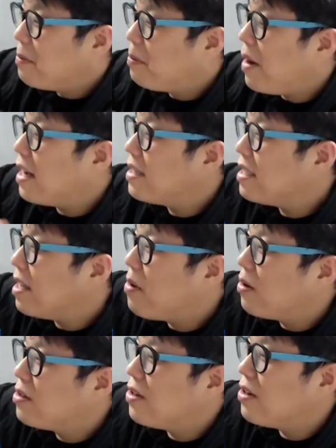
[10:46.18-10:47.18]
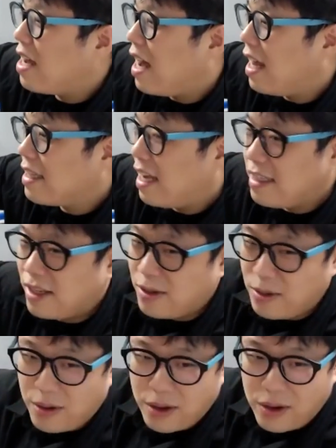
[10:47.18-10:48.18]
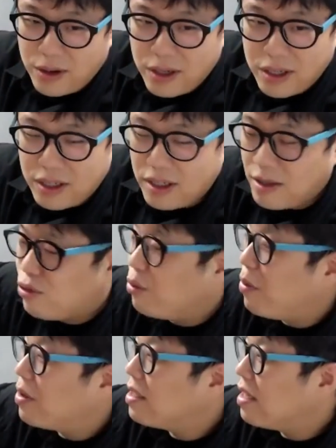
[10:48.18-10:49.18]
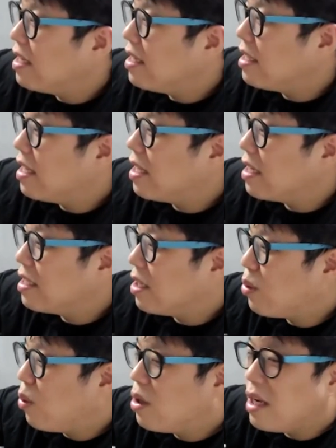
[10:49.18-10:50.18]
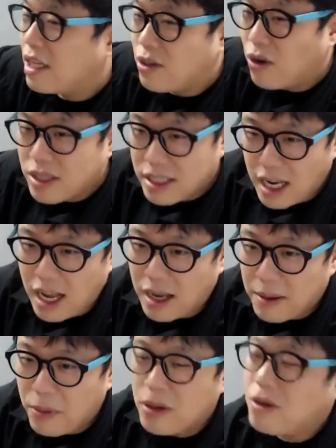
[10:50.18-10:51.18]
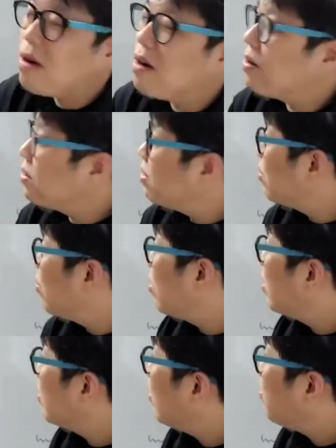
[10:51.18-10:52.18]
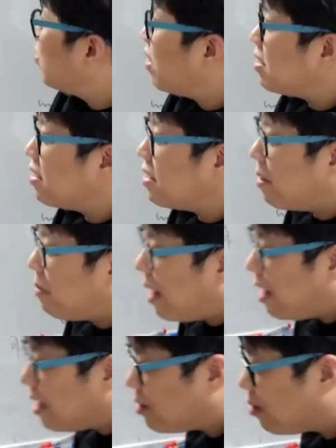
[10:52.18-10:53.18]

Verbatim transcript: 빠르게 명령이 하달되는 거예요. 그냥 그러니까 두 번째는 이때 당시 독일의 전차 뭐 이러한 것들을 통해서 프랑스가 빨리